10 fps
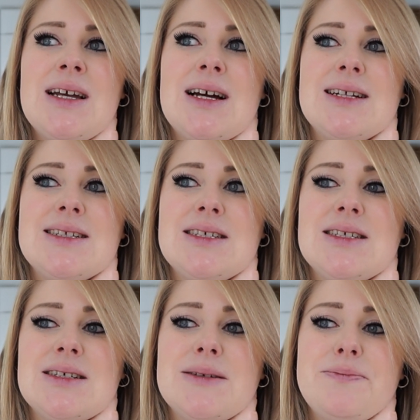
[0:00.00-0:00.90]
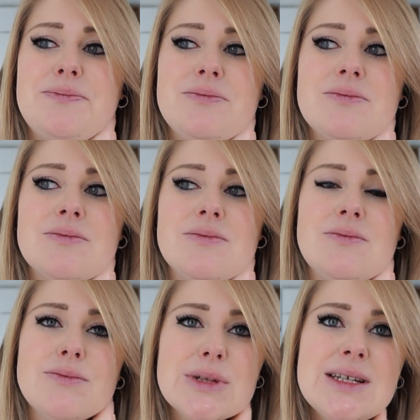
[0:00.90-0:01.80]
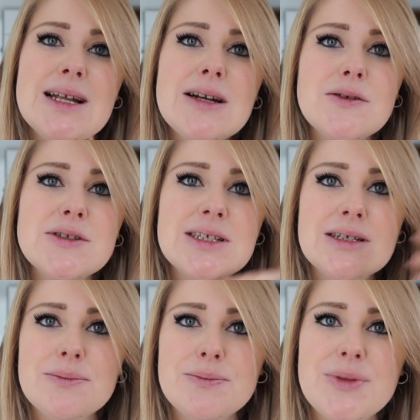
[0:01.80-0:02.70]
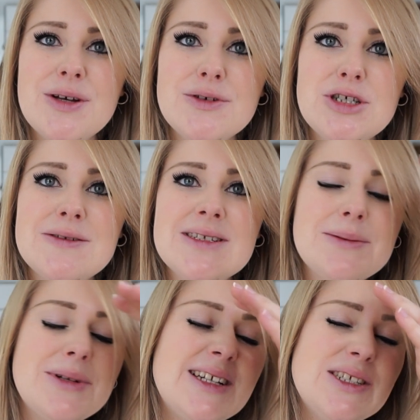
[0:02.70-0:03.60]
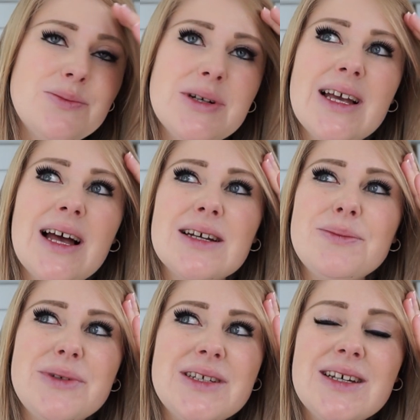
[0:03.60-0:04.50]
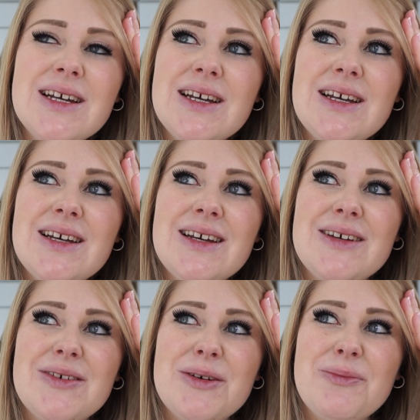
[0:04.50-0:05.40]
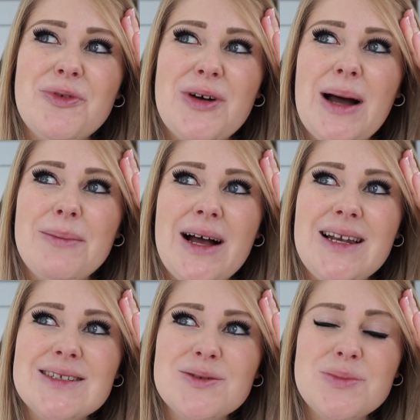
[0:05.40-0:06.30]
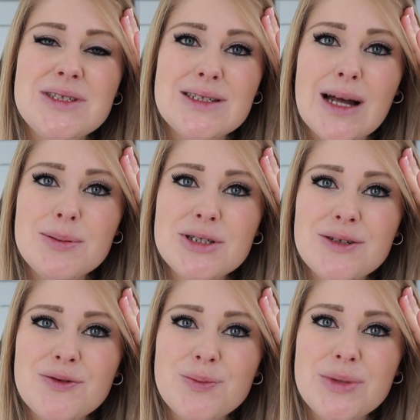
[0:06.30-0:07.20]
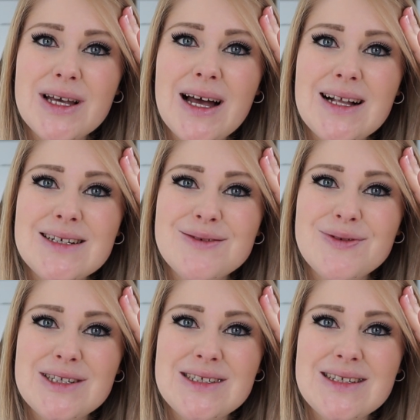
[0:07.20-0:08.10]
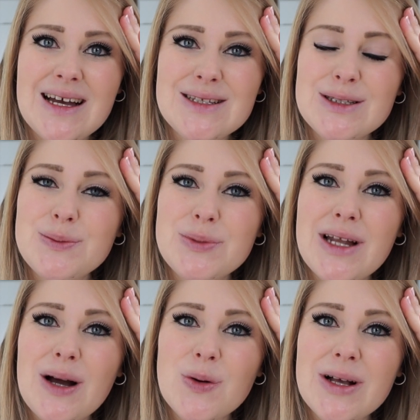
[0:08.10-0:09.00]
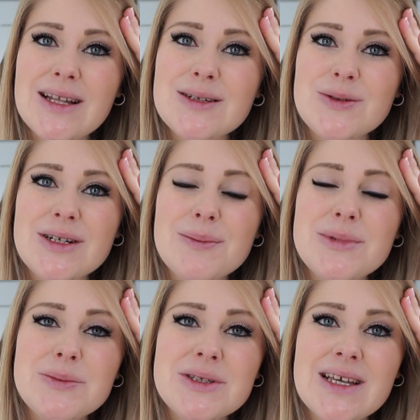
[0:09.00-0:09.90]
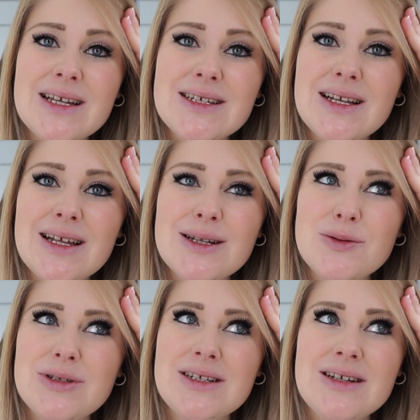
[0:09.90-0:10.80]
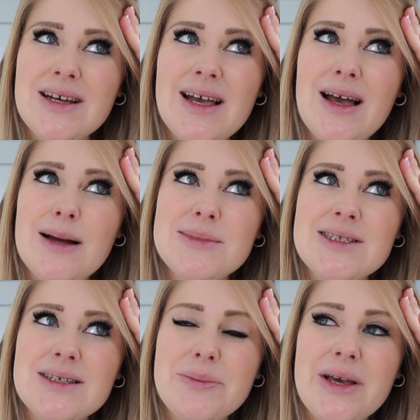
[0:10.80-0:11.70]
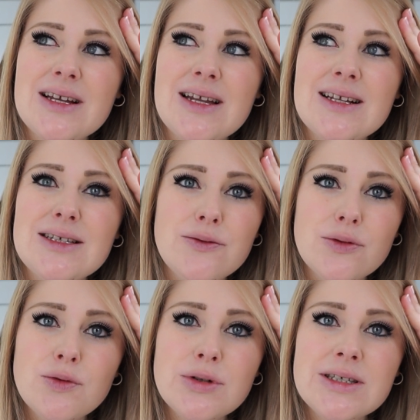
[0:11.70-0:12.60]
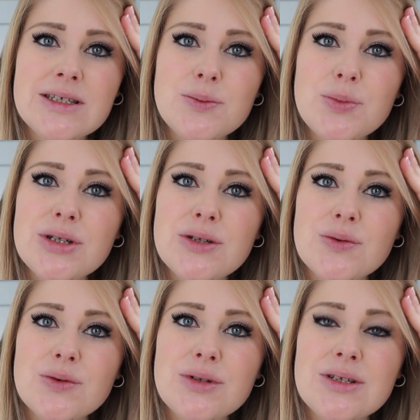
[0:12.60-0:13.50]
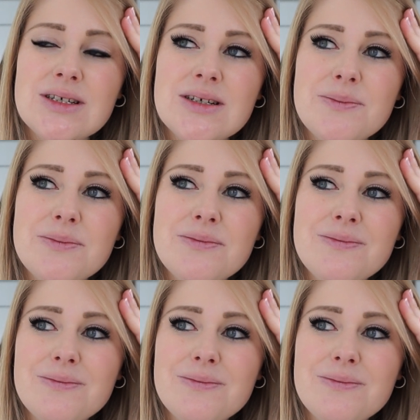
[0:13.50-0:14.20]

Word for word: als ich ähm, dann aufs ähm, Wirtschaftsgymnasium gegangen bin, ähm, haben alle so ein bisschen Abstand von mir gehalten, weil die dachten, ich bin arrogant und dann haben die mich kennengelernt und dann haben sie gemerkt eigentlich, wie ruhig ich bin und ähm,